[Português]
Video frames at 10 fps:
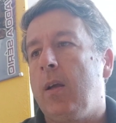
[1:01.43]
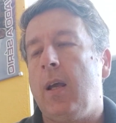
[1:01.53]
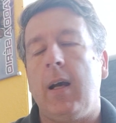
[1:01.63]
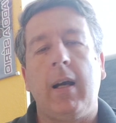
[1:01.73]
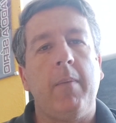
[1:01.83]

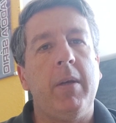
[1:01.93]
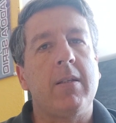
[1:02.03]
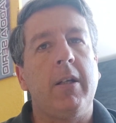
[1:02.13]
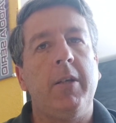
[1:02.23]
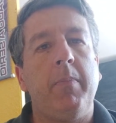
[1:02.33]
que é a
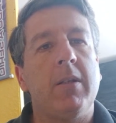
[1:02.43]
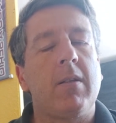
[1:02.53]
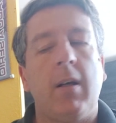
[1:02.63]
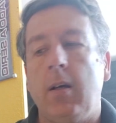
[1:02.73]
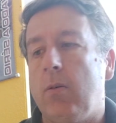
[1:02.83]
cabeça de
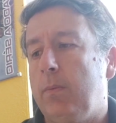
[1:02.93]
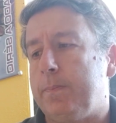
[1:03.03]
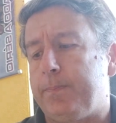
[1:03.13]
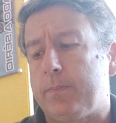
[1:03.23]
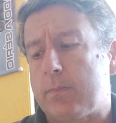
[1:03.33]
pistão,
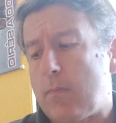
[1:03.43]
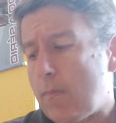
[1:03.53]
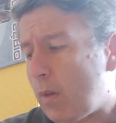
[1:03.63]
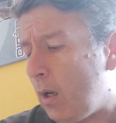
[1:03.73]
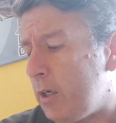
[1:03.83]

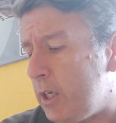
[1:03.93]
a